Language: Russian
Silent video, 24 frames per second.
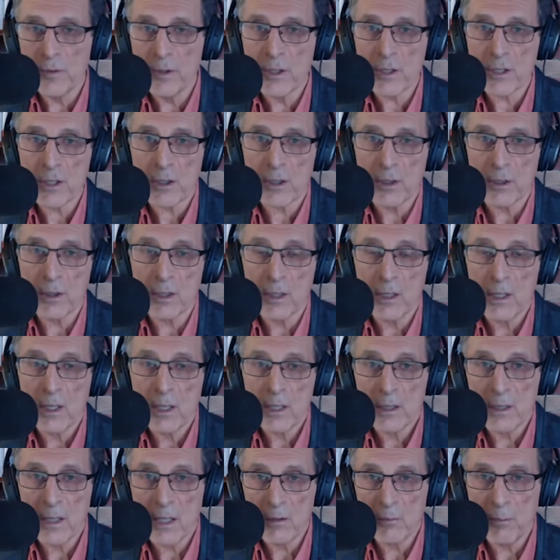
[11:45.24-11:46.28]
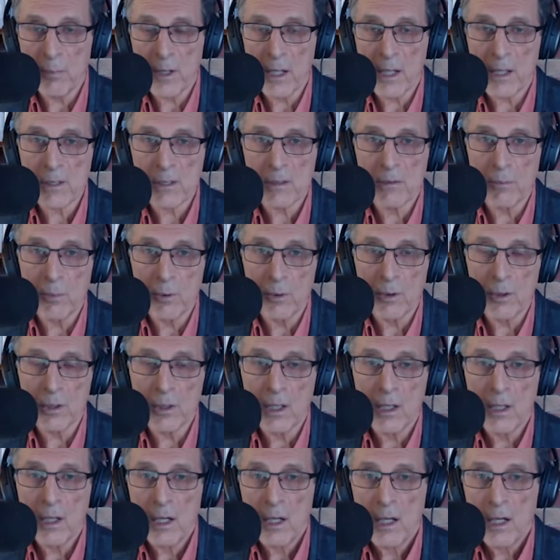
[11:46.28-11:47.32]
что Донбасс будет
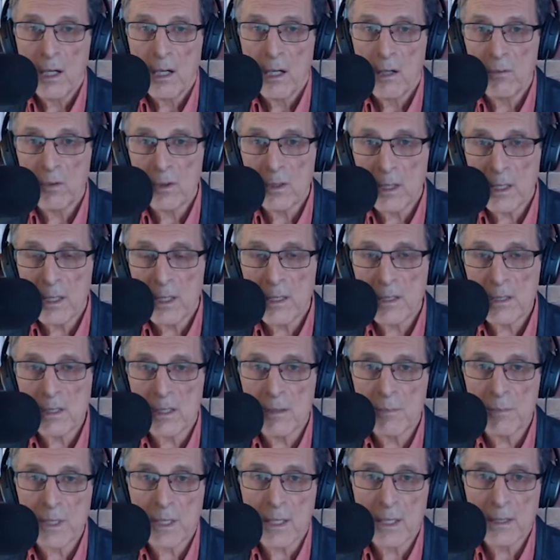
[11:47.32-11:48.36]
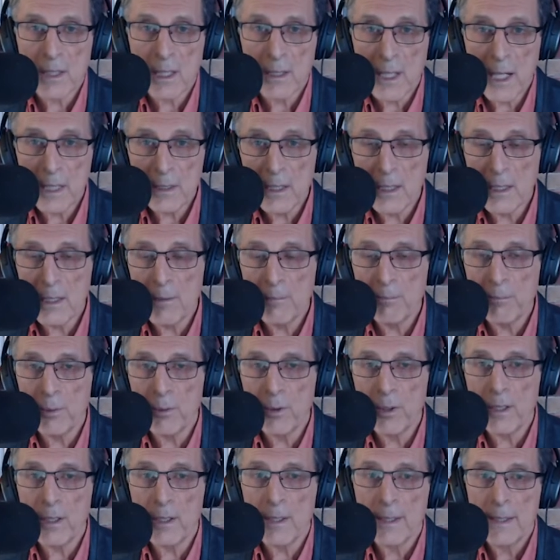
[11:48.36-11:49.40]
в украинском законодательном
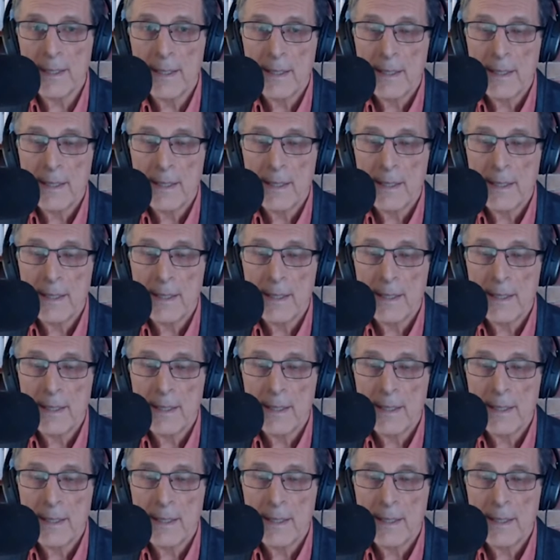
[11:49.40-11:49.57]
поле,